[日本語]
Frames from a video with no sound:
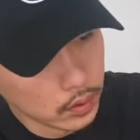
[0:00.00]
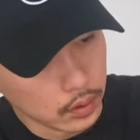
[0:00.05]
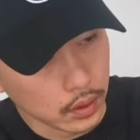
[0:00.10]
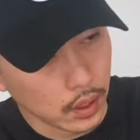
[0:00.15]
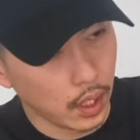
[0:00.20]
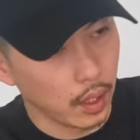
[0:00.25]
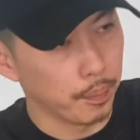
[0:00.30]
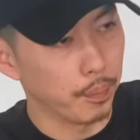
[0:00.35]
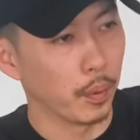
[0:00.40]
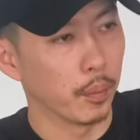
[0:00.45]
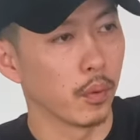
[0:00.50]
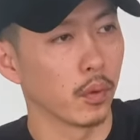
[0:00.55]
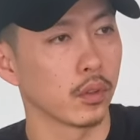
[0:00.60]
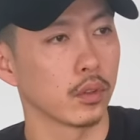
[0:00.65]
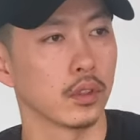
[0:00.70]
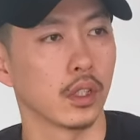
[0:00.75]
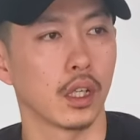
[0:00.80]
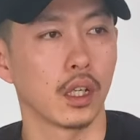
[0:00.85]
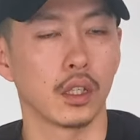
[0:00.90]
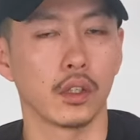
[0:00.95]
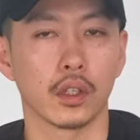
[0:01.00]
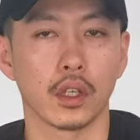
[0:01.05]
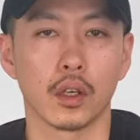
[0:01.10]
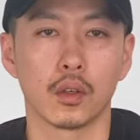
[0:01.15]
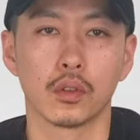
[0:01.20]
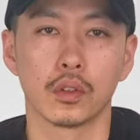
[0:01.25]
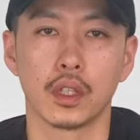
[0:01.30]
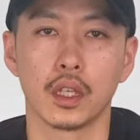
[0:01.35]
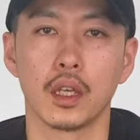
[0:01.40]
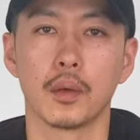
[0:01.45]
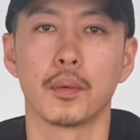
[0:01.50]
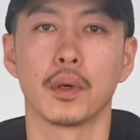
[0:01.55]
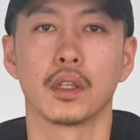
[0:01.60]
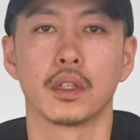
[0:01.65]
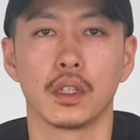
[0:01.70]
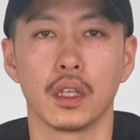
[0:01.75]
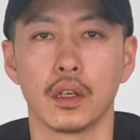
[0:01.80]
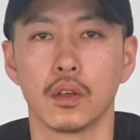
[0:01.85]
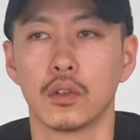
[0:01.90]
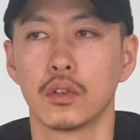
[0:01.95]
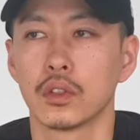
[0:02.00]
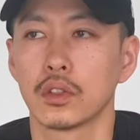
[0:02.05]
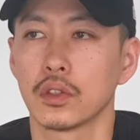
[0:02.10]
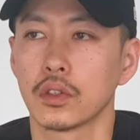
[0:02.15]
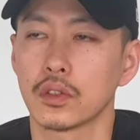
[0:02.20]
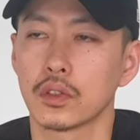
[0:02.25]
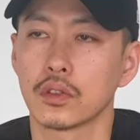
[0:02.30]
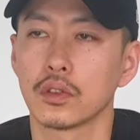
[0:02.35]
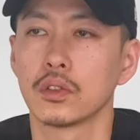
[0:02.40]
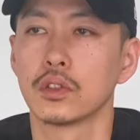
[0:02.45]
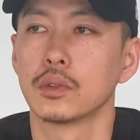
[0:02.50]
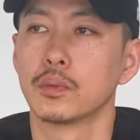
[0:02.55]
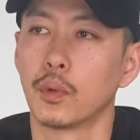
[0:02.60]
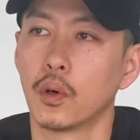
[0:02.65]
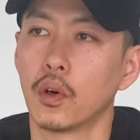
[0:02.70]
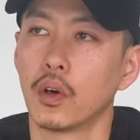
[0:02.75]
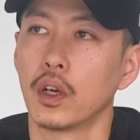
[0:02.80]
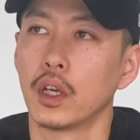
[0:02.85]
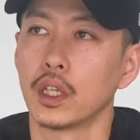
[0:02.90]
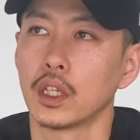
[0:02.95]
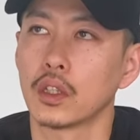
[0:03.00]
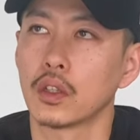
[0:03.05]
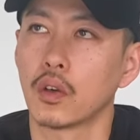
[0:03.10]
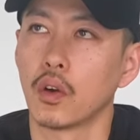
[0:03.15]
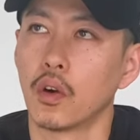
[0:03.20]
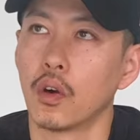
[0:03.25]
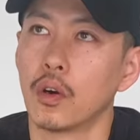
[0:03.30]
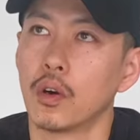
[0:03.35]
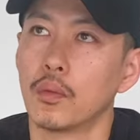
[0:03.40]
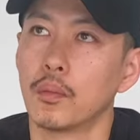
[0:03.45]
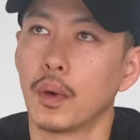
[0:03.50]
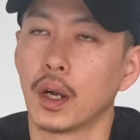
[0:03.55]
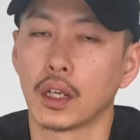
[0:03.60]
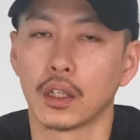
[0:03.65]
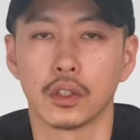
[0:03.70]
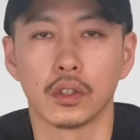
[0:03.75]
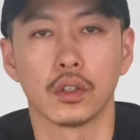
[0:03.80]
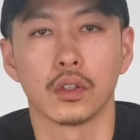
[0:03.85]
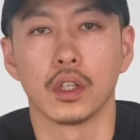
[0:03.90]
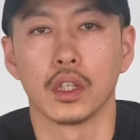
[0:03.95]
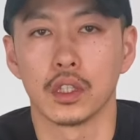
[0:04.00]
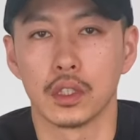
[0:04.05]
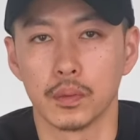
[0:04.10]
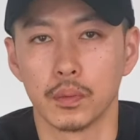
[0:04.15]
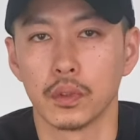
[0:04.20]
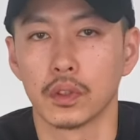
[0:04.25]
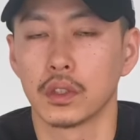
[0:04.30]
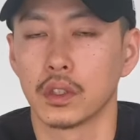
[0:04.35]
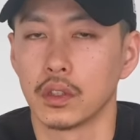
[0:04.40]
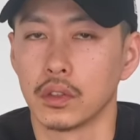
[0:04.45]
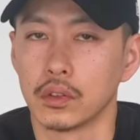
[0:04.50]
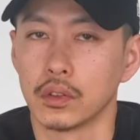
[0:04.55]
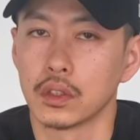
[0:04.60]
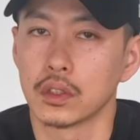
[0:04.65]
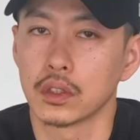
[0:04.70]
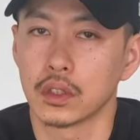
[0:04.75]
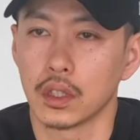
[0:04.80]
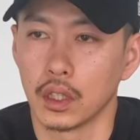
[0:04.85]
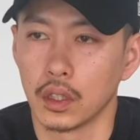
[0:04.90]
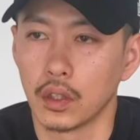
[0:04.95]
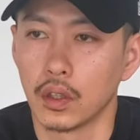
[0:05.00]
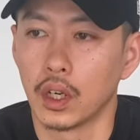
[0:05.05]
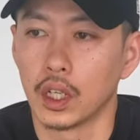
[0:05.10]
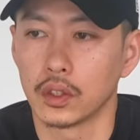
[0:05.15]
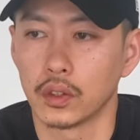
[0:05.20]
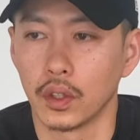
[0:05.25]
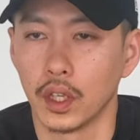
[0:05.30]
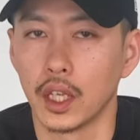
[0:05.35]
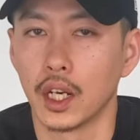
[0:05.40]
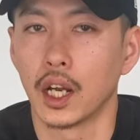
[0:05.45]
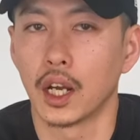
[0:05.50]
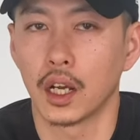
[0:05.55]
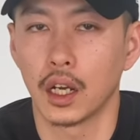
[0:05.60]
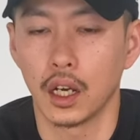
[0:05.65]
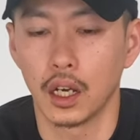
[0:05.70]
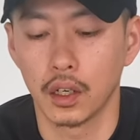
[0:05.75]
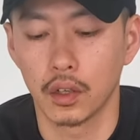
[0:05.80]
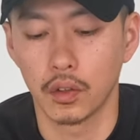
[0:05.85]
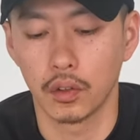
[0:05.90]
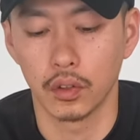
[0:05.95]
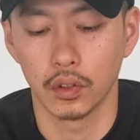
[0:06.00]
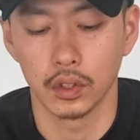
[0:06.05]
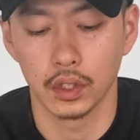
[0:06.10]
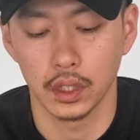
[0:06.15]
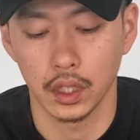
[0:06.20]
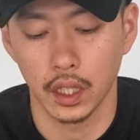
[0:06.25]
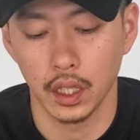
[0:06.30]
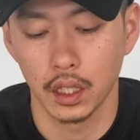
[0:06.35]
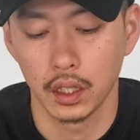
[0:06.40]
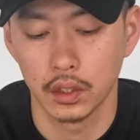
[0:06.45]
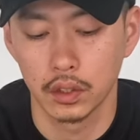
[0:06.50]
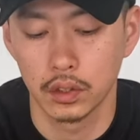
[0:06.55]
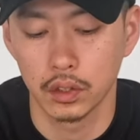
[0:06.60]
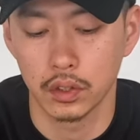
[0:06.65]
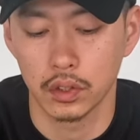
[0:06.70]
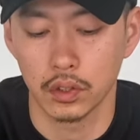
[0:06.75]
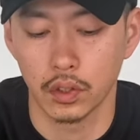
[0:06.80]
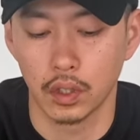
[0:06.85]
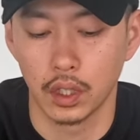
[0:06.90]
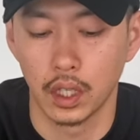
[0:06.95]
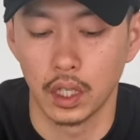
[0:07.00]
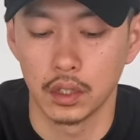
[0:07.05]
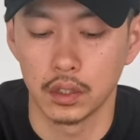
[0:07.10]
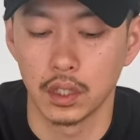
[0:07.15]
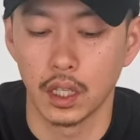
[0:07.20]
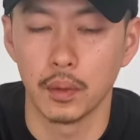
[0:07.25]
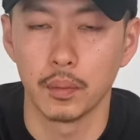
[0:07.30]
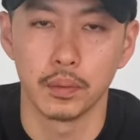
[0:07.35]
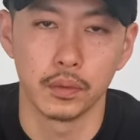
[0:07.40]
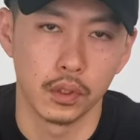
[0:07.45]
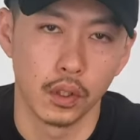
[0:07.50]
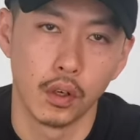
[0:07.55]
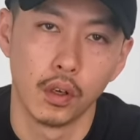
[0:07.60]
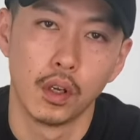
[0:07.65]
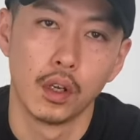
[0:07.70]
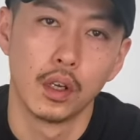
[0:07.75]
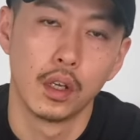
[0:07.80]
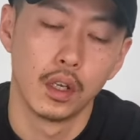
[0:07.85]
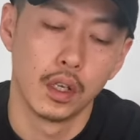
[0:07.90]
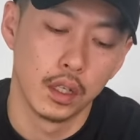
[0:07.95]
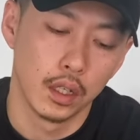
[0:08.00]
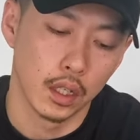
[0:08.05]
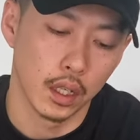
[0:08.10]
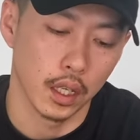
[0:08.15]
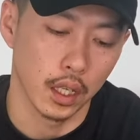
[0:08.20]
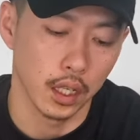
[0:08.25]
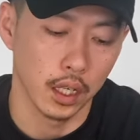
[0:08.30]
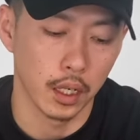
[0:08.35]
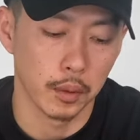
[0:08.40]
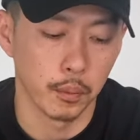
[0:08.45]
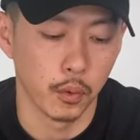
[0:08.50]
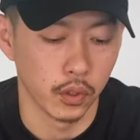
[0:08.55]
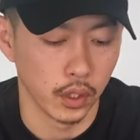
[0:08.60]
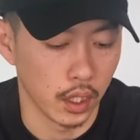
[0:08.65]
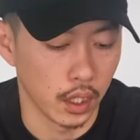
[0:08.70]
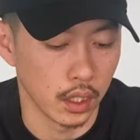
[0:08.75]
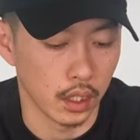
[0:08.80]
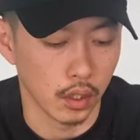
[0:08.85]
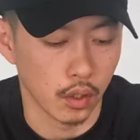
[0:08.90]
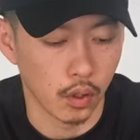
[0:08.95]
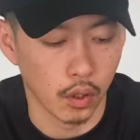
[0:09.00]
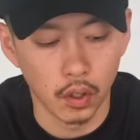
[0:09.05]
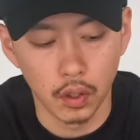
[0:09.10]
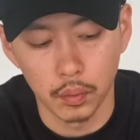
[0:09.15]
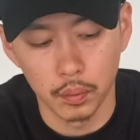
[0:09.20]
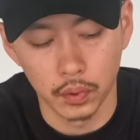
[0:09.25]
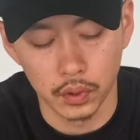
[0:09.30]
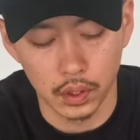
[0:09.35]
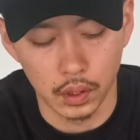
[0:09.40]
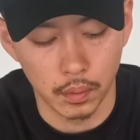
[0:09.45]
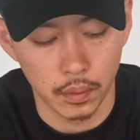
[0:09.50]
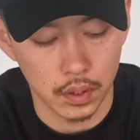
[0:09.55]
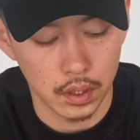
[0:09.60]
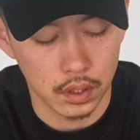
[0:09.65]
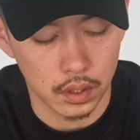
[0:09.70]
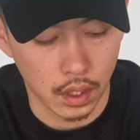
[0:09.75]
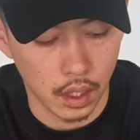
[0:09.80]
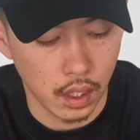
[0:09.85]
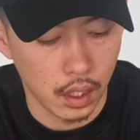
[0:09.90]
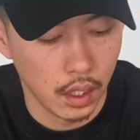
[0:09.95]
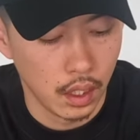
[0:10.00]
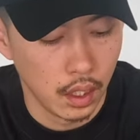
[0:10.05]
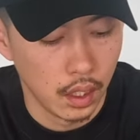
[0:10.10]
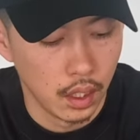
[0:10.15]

ンがやっぱ僕の中では結構定番で、オールドスクールもいっこ真っ黒のやつ持ってるんですけど、あとエラか、ここにねクッションがあるタイプのエラもねいっこ持ってますね。